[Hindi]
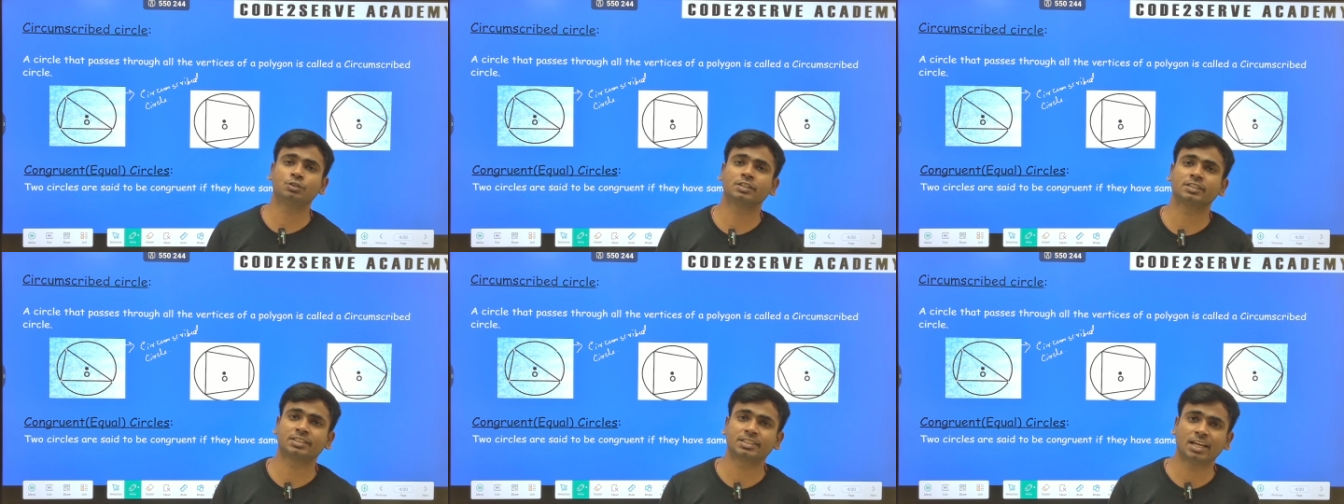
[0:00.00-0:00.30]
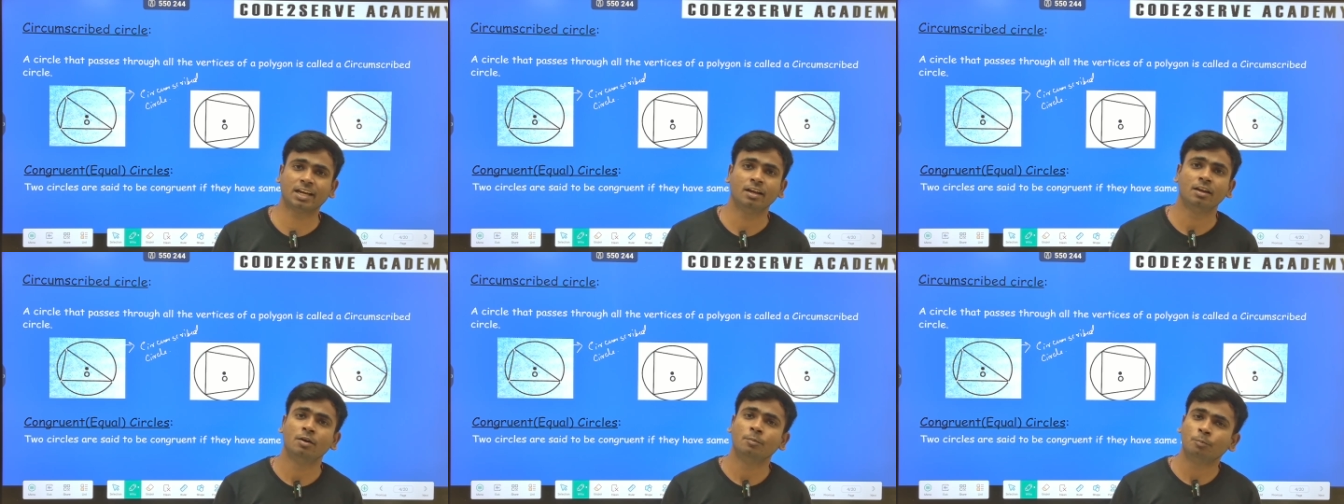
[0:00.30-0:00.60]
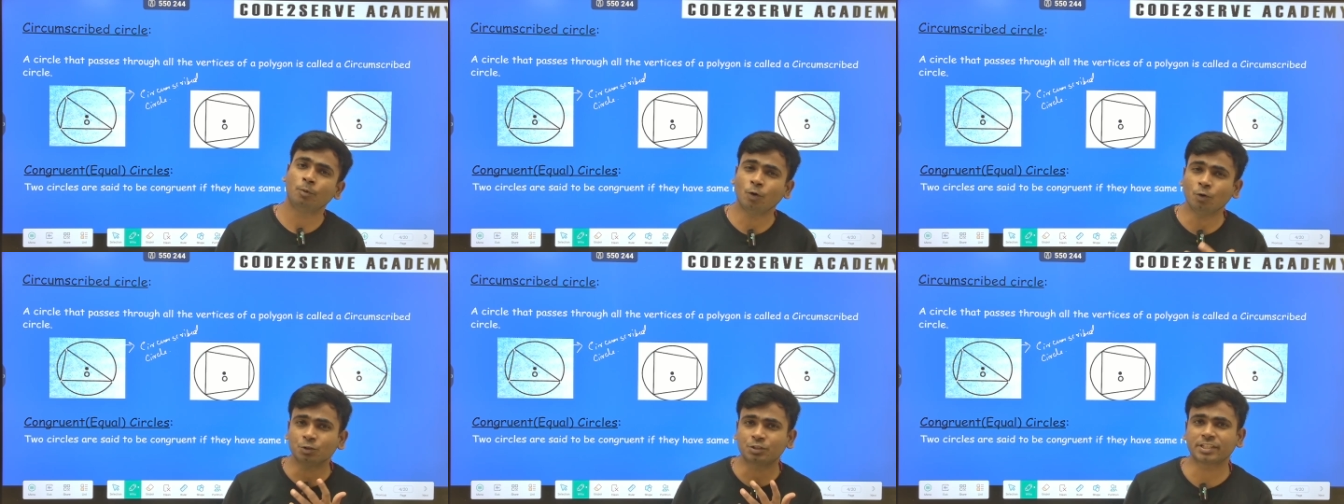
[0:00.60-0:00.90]
सकता है
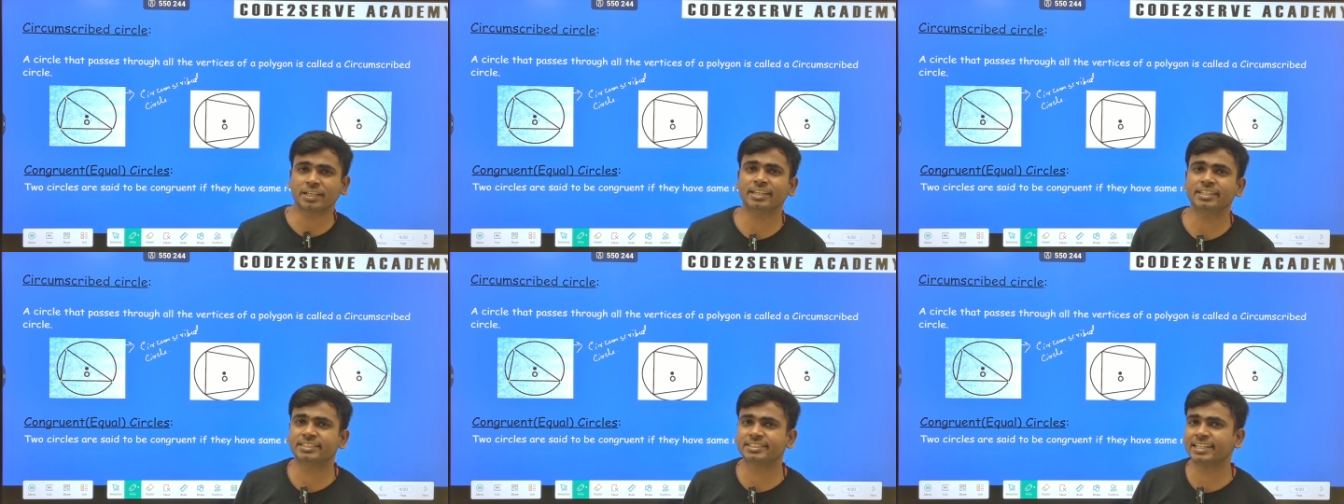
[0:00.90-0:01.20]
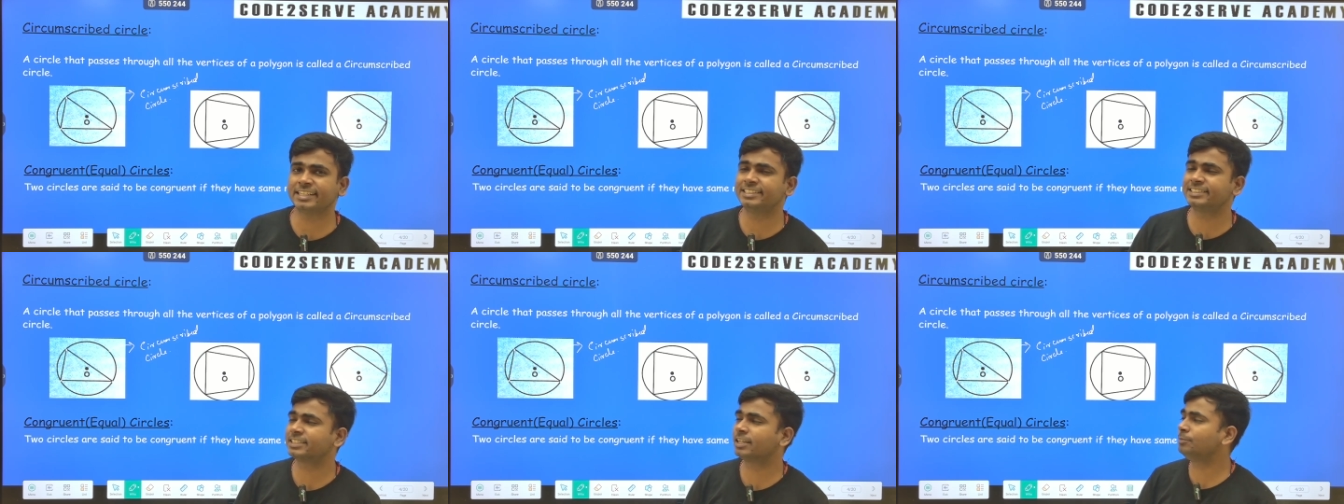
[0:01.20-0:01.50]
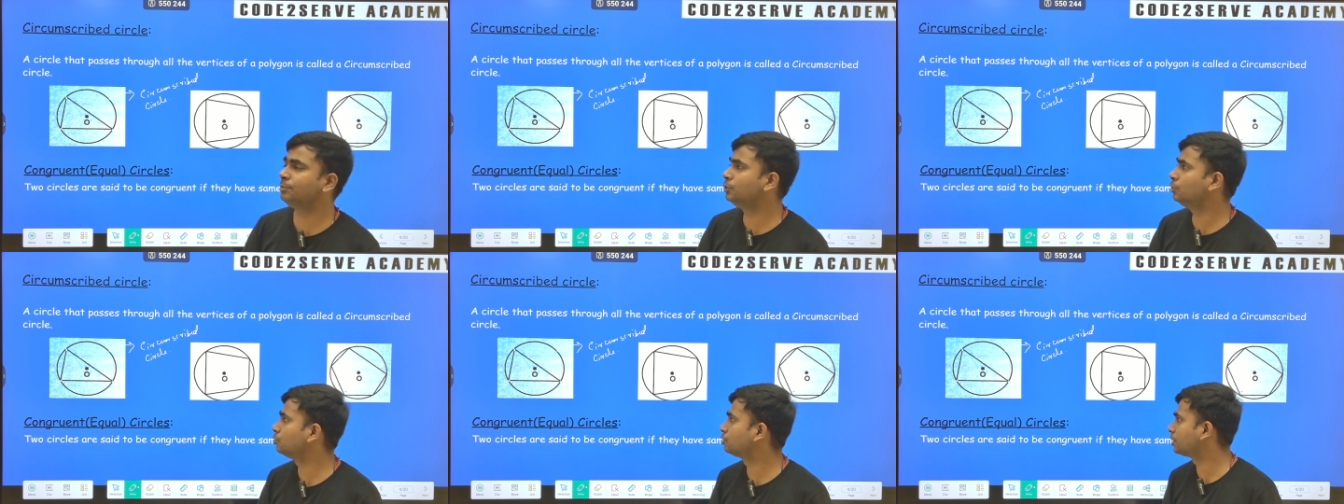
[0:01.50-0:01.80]
बहुत सारे साइड का
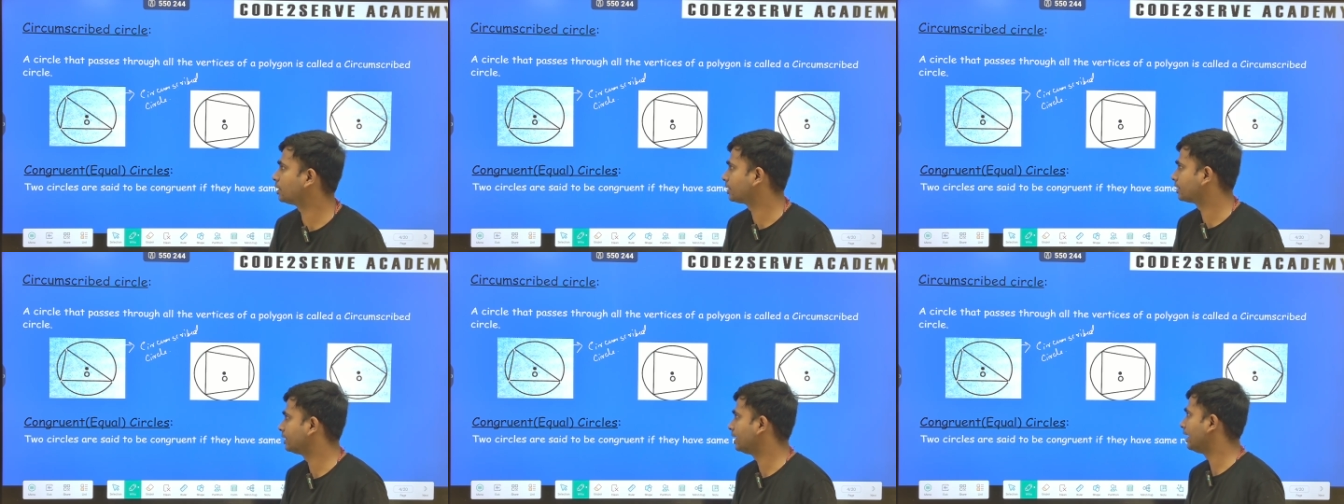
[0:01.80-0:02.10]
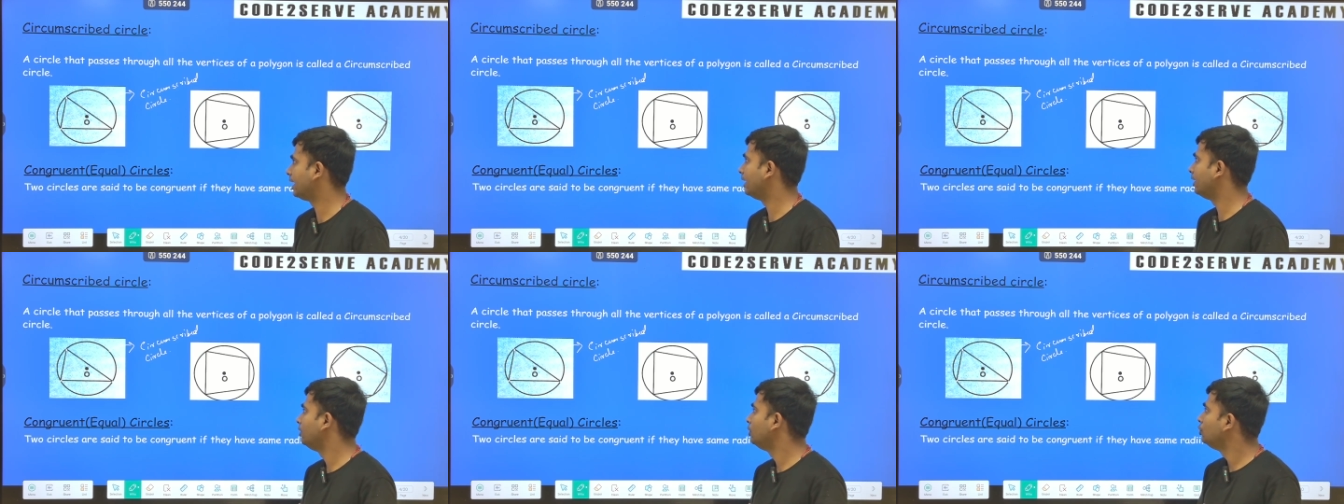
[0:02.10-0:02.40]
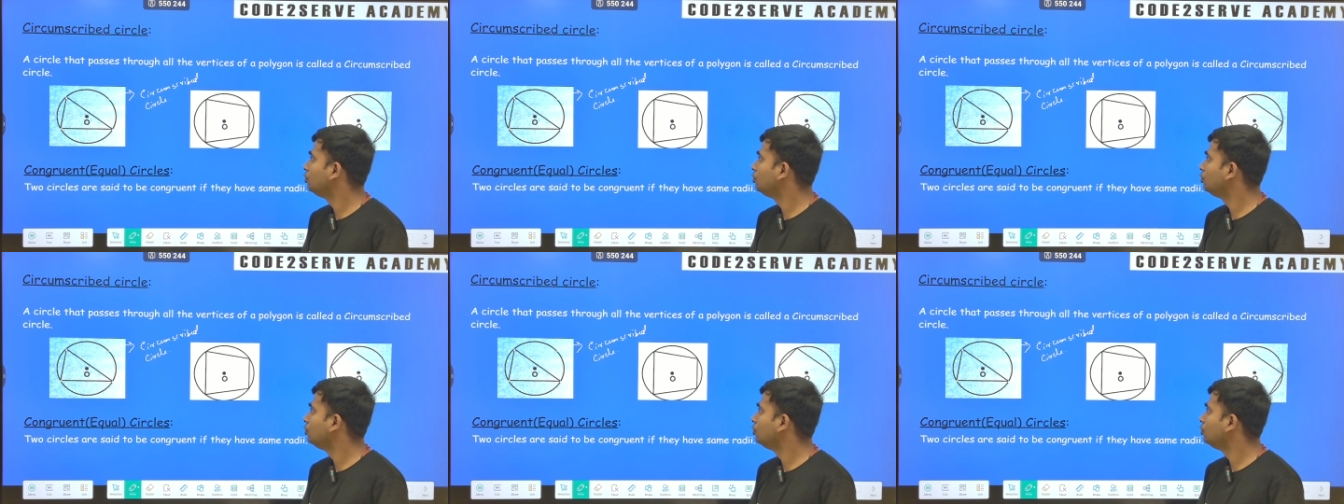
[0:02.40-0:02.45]
भी हो सकता है